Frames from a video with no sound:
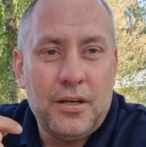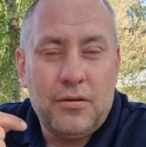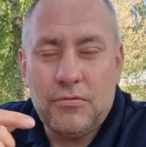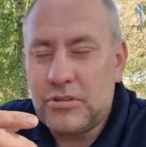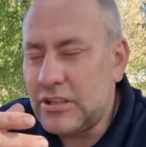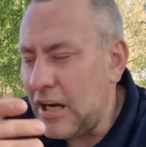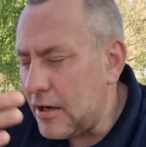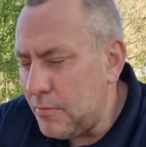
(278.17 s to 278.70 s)

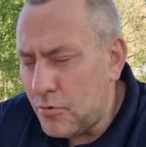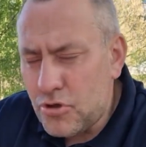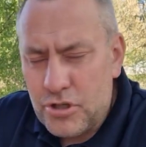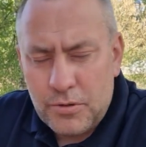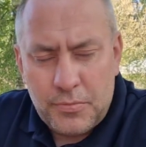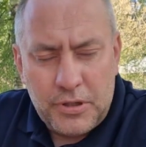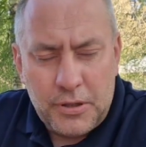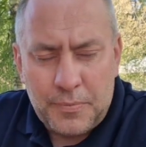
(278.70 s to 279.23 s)
Вот как
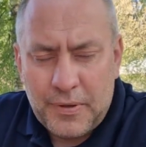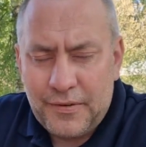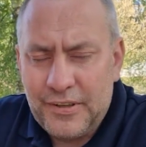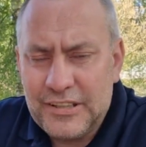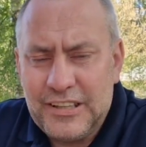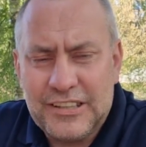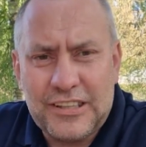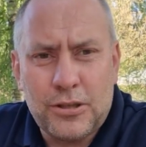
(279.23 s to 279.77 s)
можно было
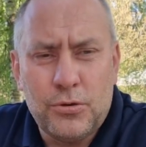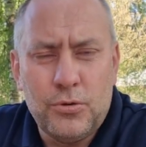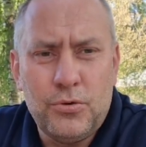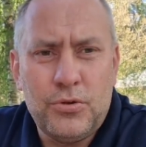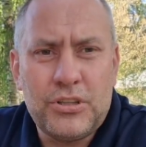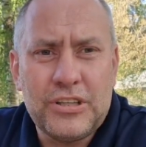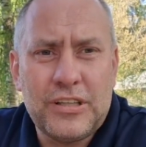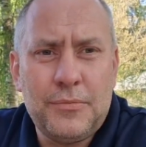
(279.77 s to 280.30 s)
проводить
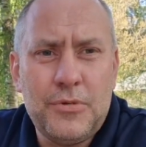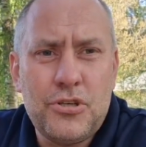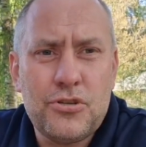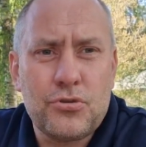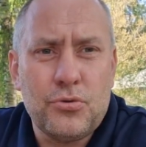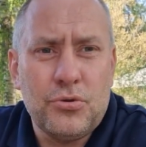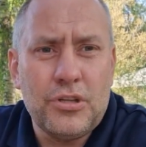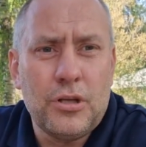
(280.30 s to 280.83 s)
такую
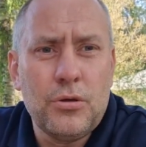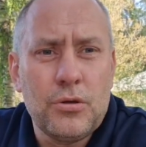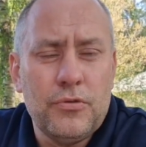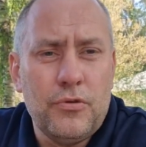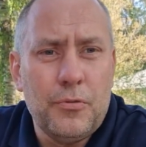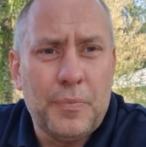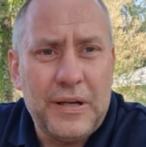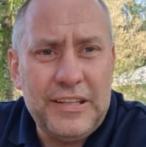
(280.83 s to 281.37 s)
экономическую и
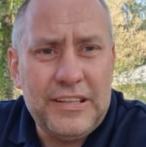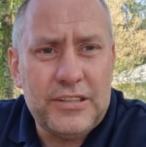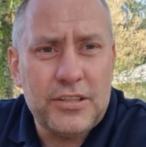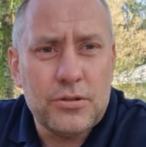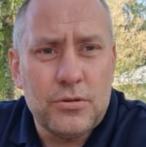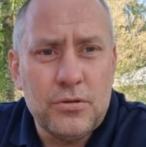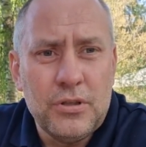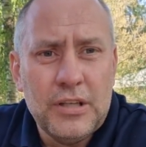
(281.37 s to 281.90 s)
налоговую
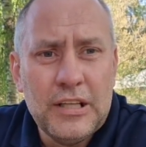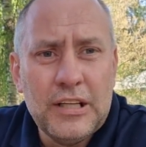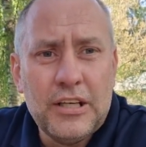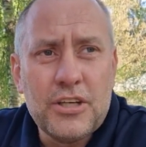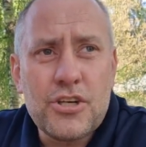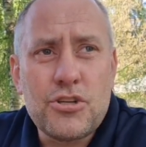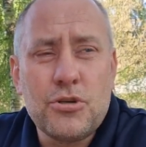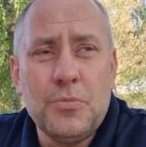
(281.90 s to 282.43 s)
политику,
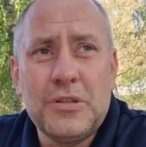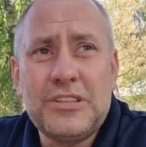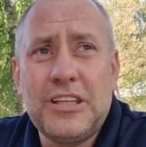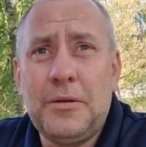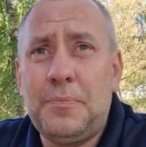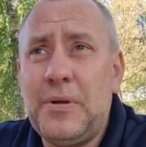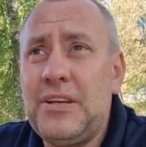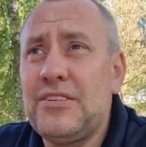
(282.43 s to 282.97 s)
чтобы
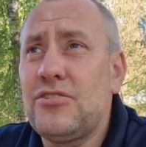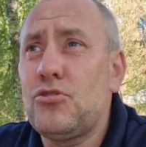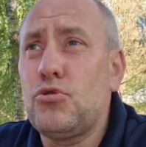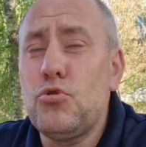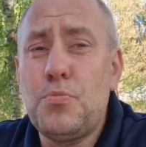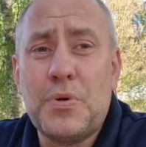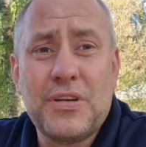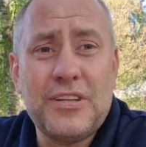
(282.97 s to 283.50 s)
ты при
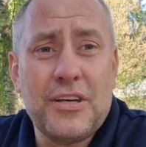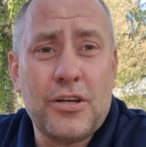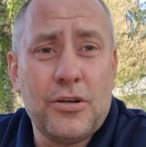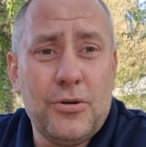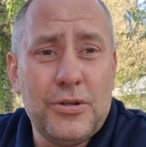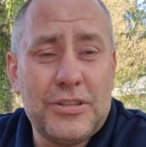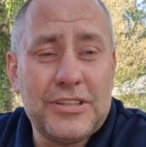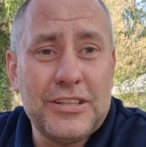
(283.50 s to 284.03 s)

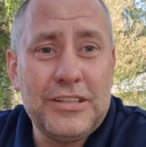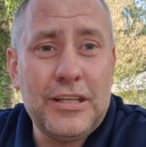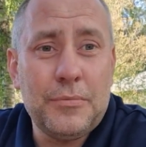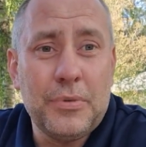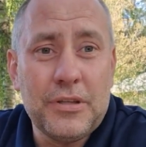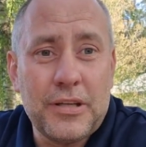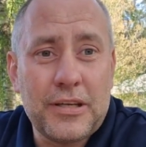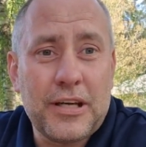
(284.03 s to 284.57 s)
супердорогой цене
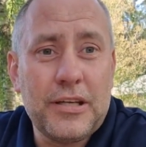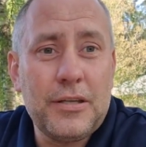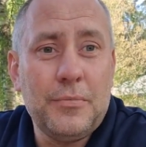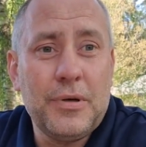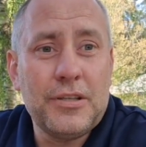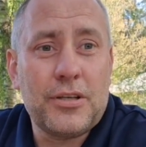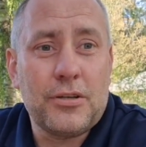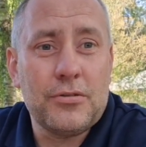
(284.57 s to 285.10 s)
был на грани
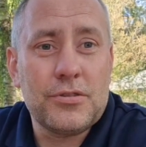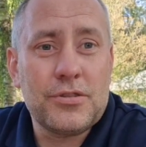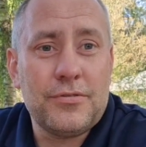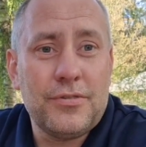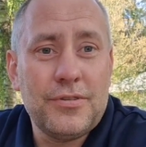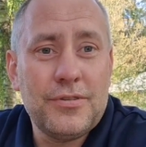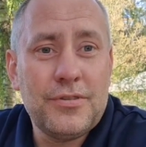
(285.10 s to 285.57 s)
банкротства?